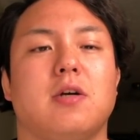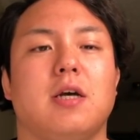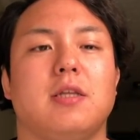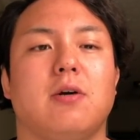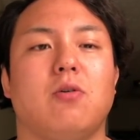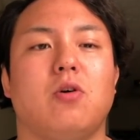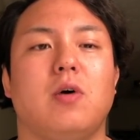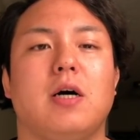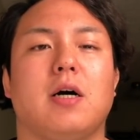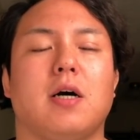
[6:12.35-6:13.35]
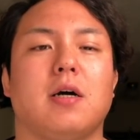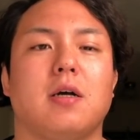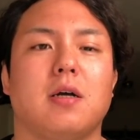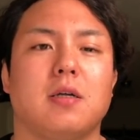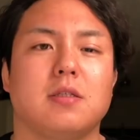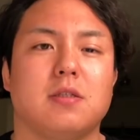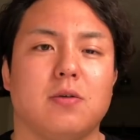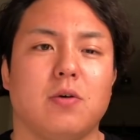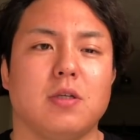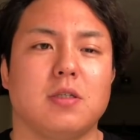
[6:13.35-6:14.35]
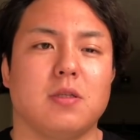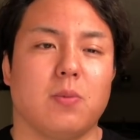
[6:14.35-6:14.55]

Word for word: がいた頃はすごい